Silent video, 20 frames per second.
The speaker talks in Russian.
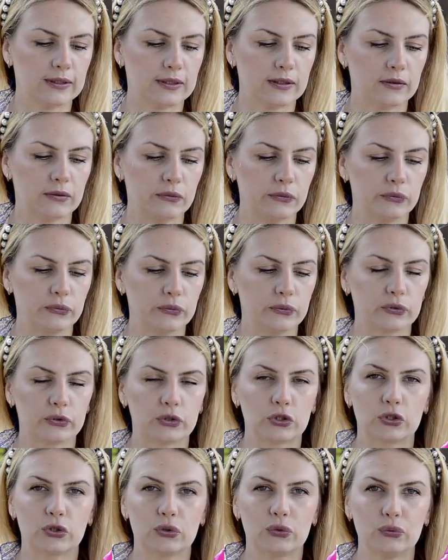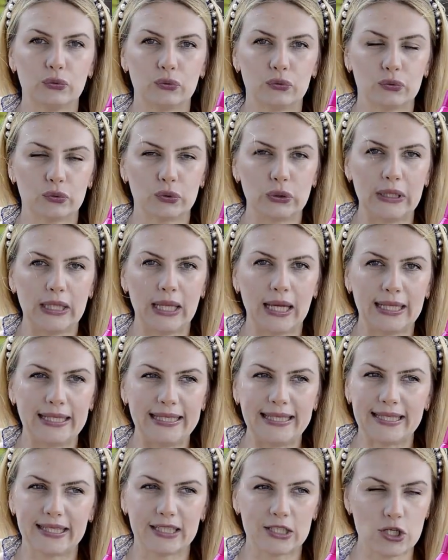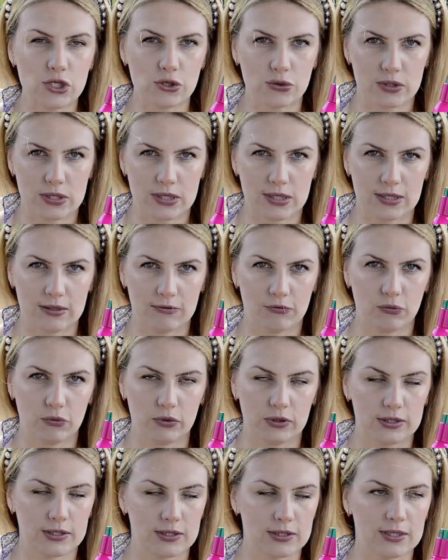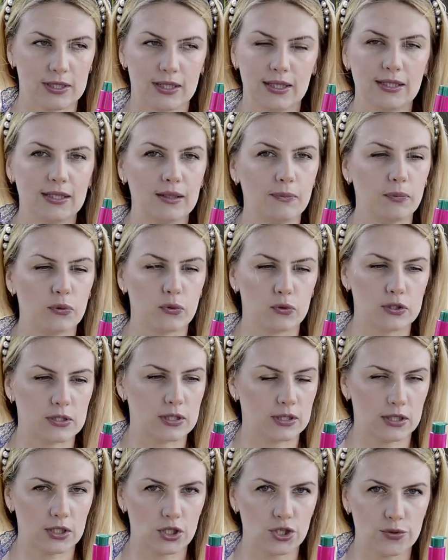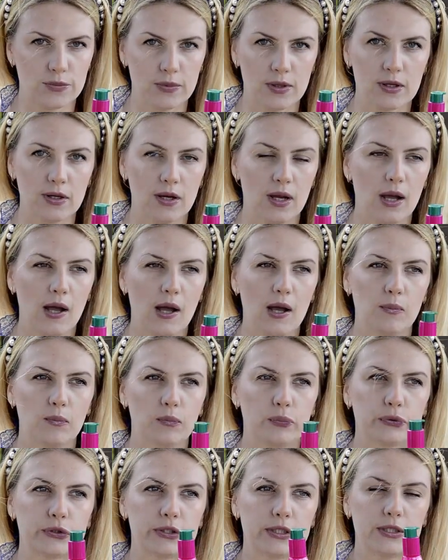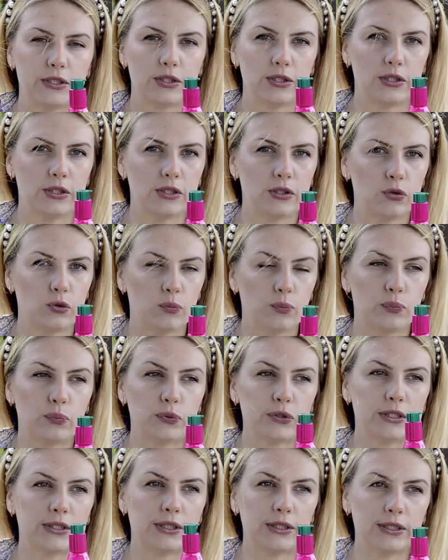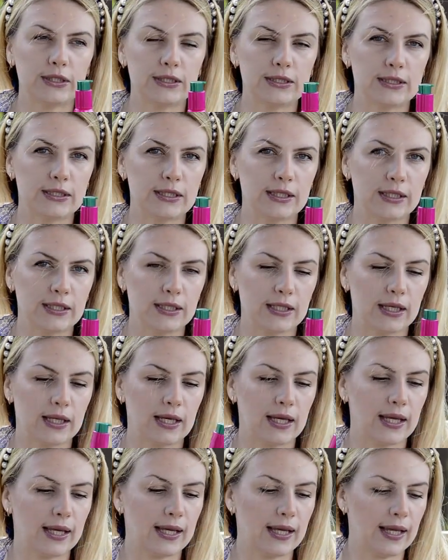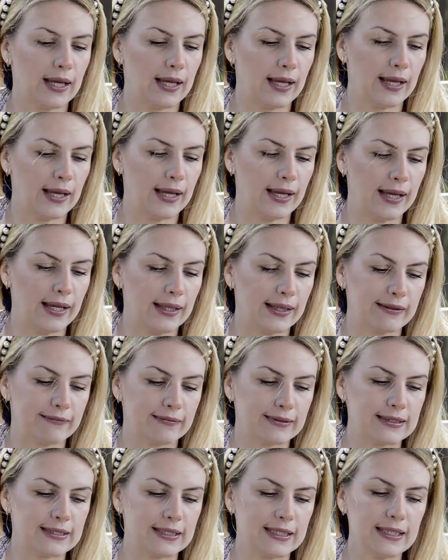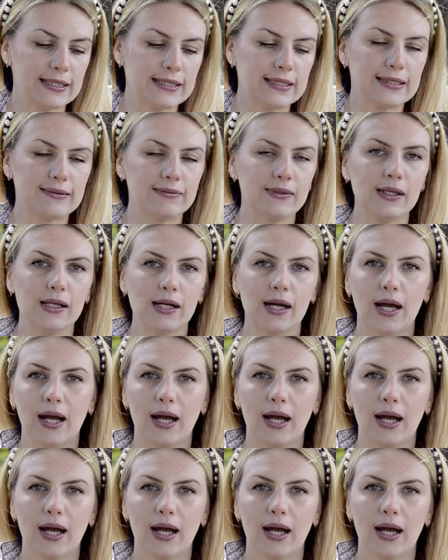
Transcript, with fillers: такую штуку на нерасчесанные волосы. Это просто кошмар. После нее, после нанесения этого средства